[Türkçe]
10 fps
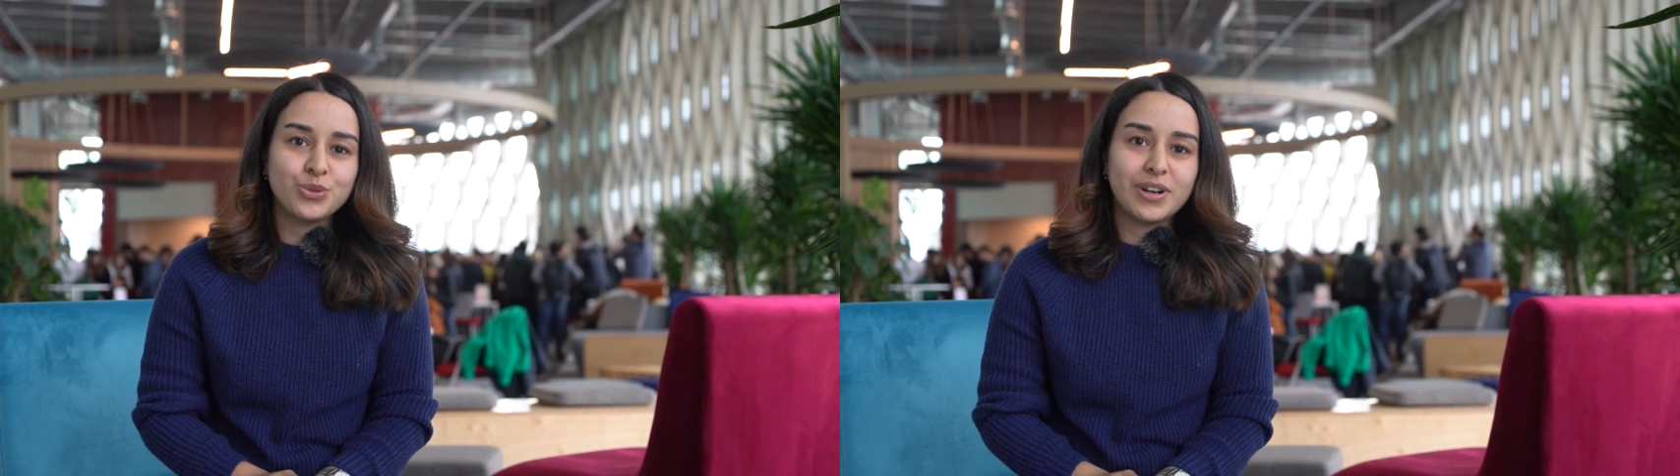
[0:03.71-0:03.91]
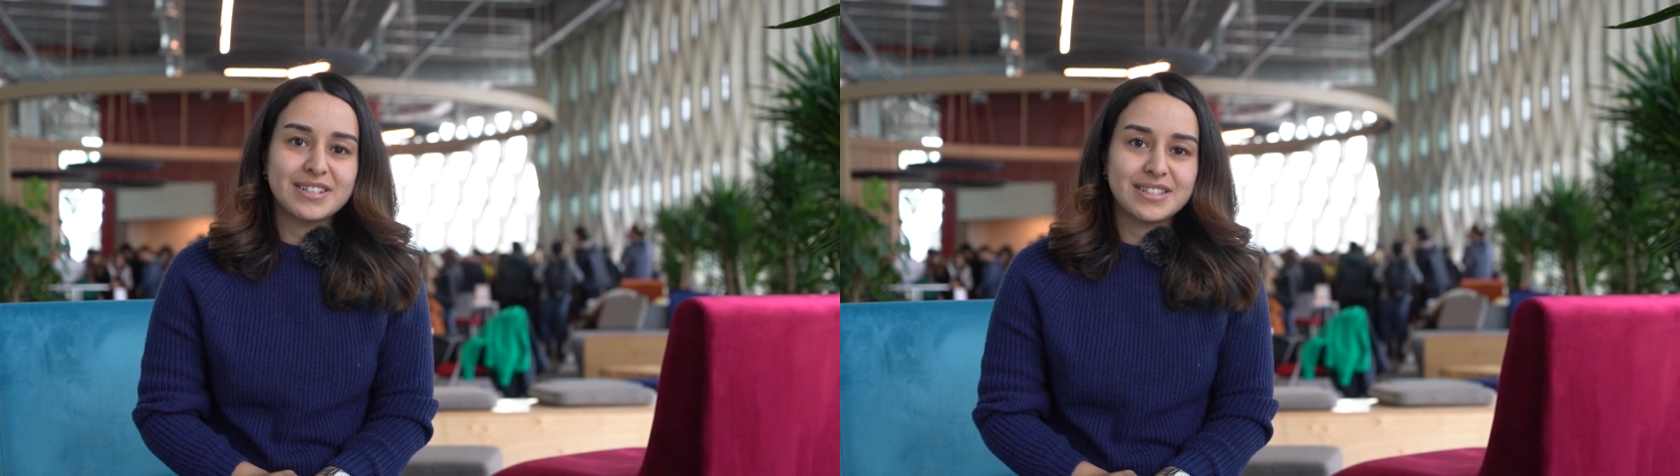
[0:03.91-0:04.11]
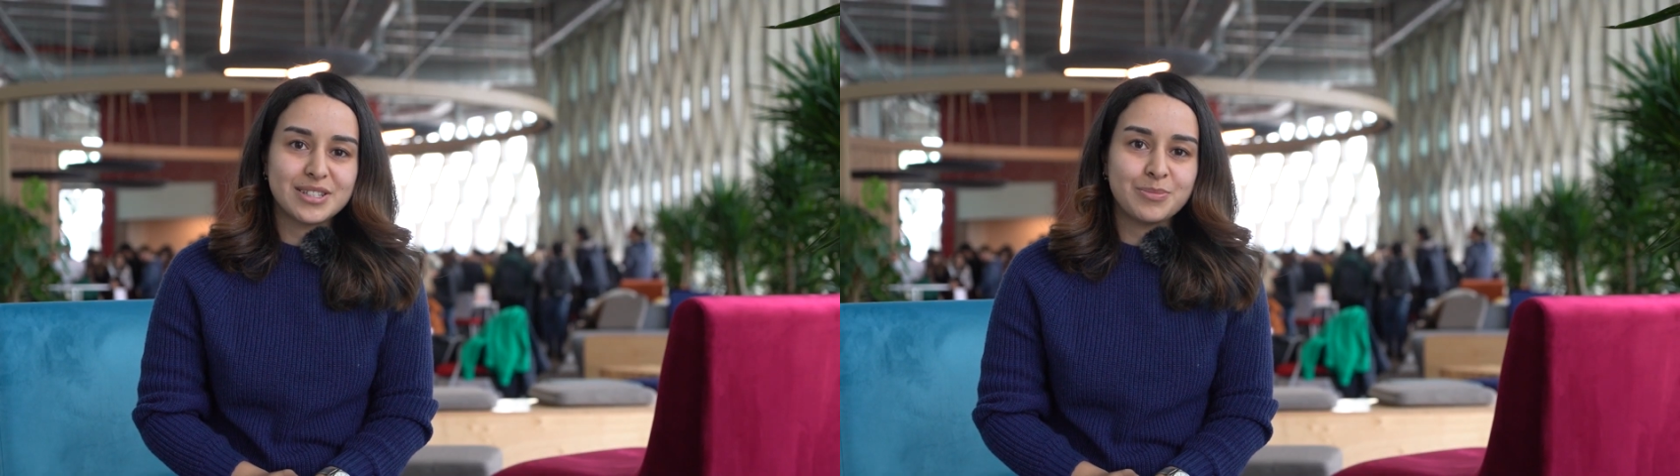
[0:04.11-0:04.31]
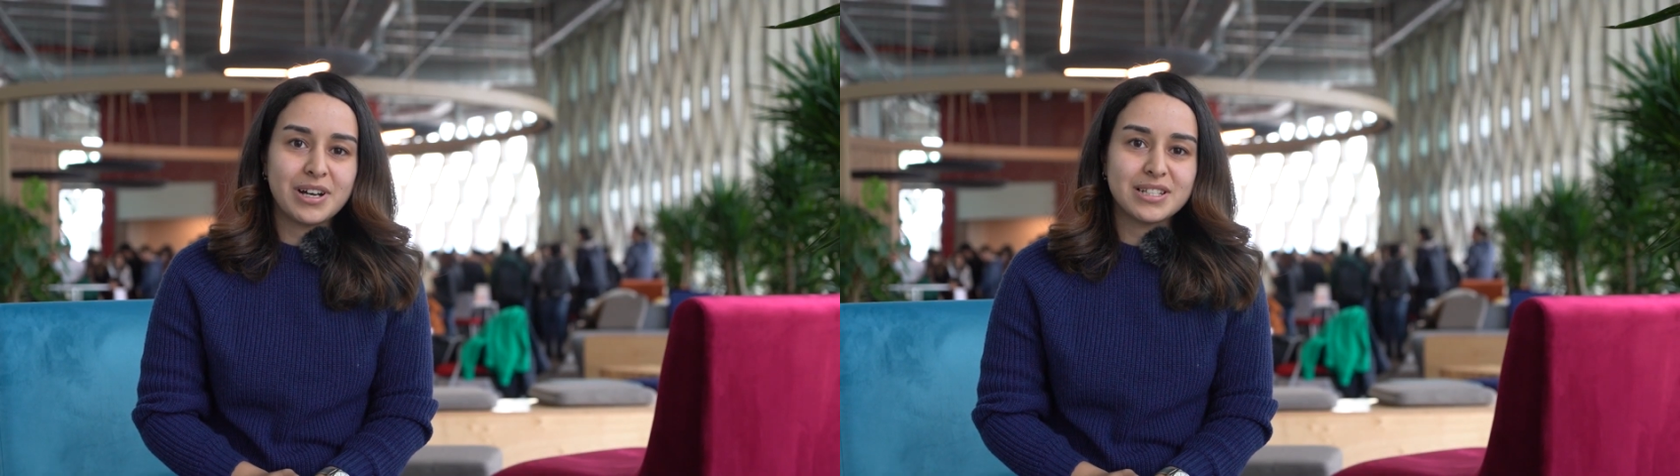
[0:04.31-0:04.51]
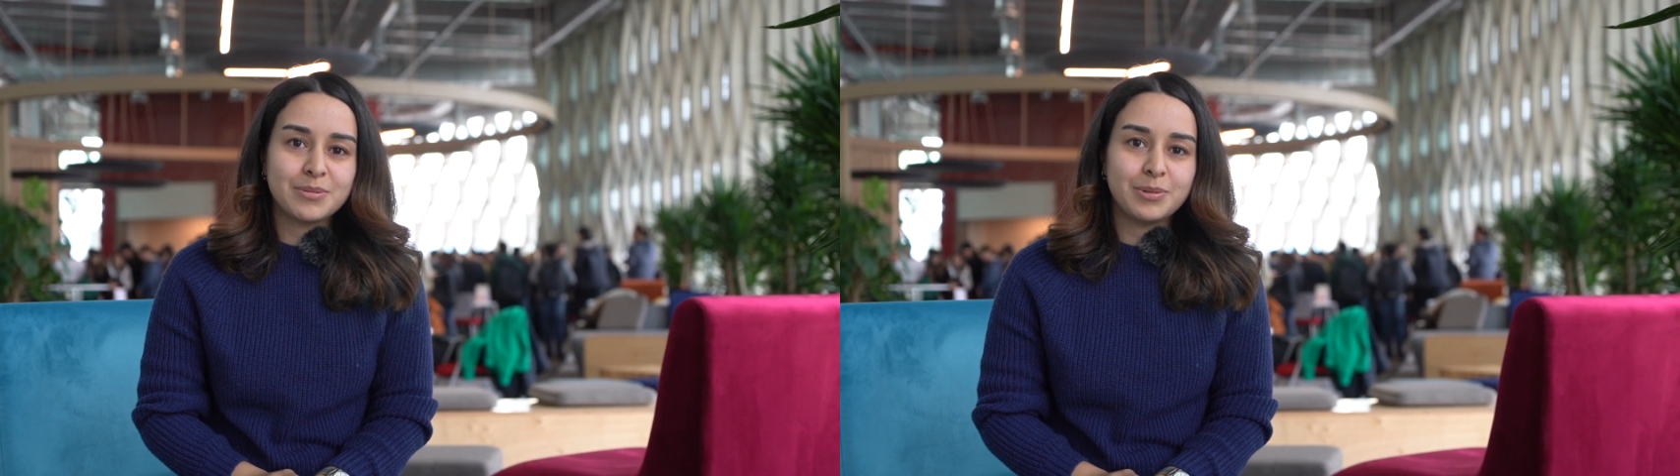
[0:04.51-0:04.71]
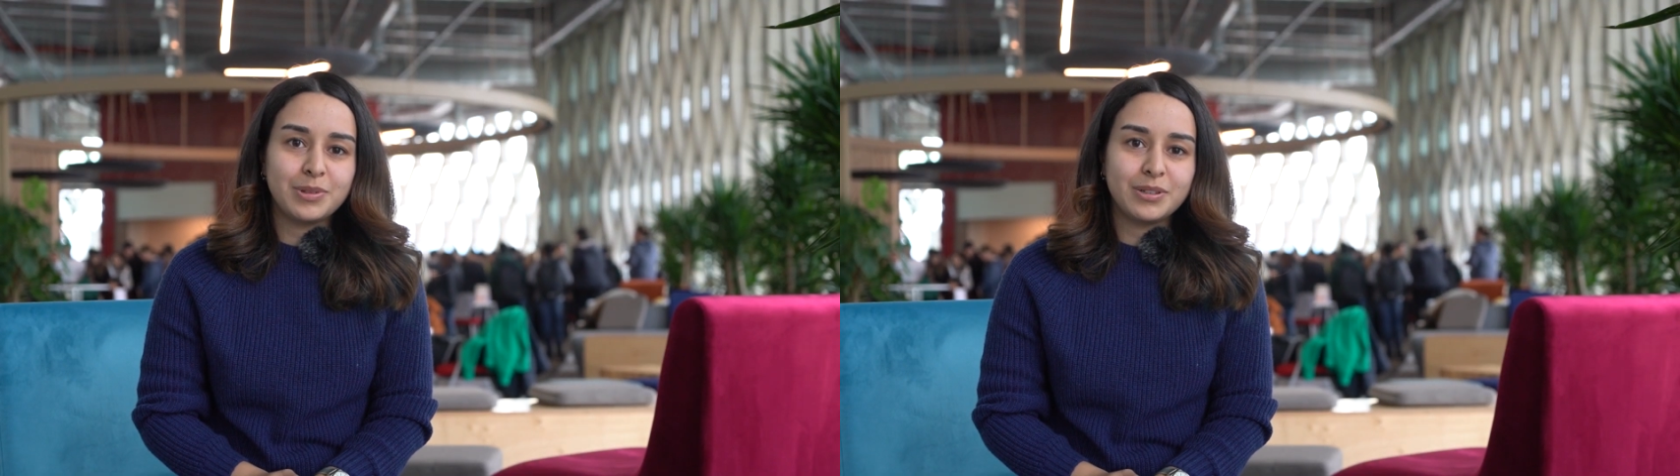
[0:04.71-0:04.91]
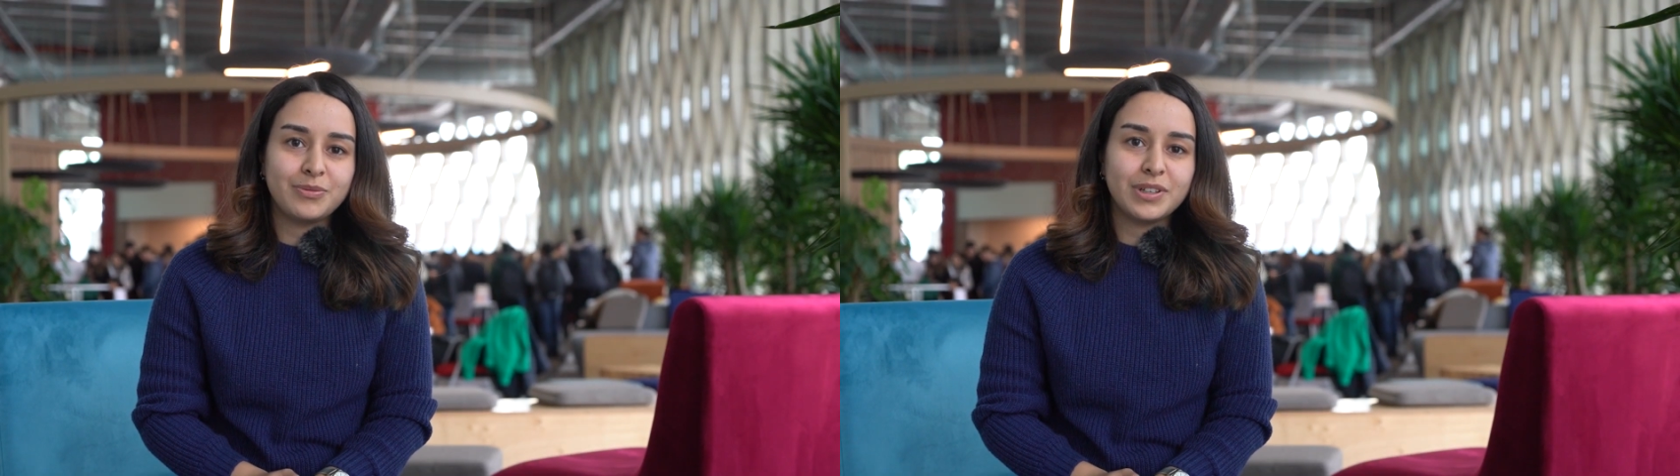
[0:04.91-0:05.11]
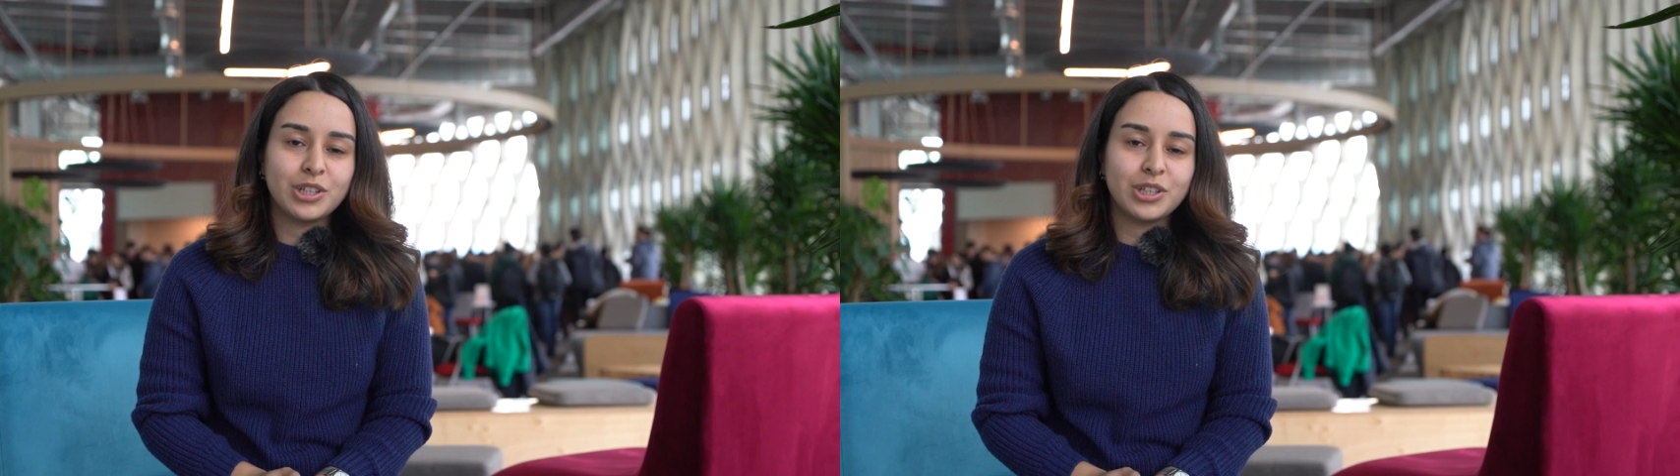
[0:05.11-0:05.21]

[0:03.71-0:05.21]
Üniversitesi Malzeme Bilimi ve